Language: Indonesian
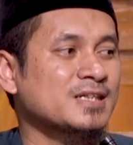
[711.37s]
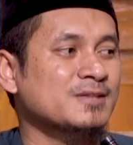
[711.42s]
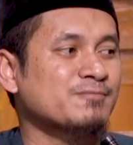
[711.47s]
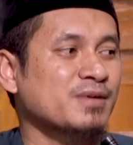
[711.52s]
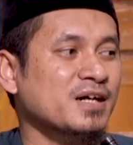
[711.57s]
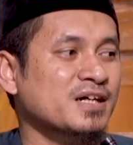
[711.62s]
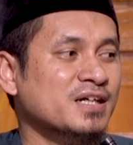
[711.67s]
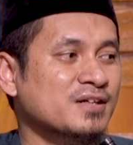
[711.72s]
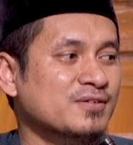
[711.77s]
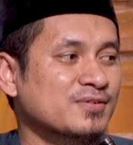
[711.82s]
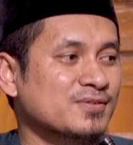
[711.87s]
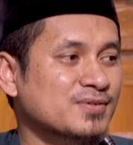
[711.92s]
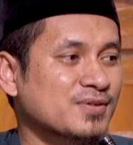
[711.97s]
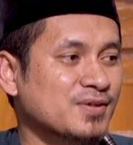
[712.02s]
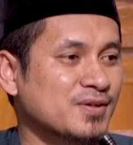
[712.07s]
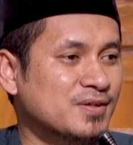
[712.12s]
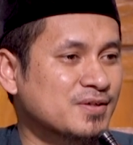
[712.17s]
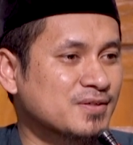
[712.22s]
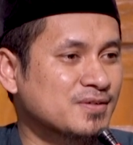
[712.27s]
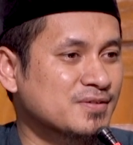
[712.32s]
dipakai
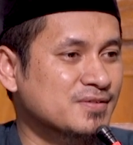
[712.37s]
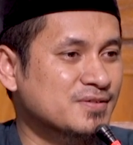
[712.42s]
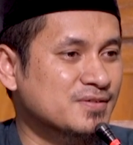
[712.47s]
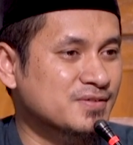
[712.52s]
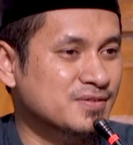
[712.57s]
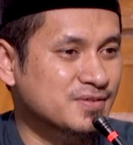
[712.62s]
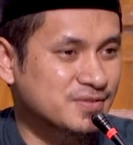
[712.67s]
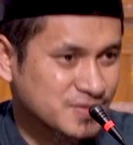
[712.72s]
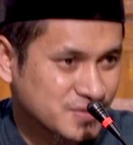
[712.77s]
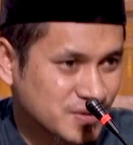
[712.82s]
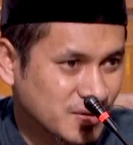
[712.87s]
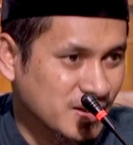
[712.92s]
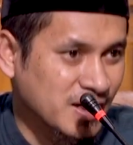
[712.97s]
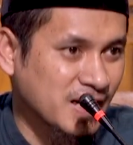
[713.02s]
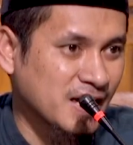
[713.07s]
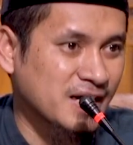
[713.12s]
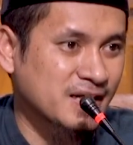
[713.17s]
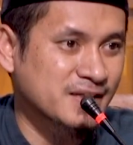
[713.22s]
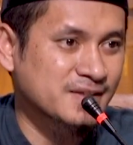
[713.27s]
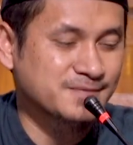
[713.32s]
untuk
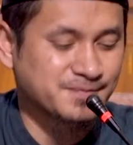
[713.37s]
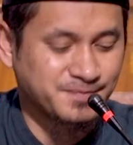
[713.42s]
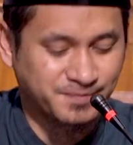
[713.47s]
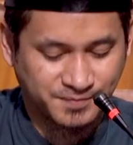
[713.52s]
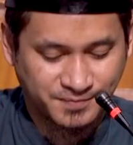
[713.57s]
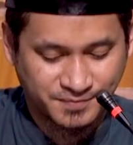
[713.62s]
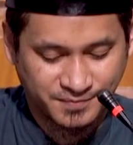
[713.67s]
sholat.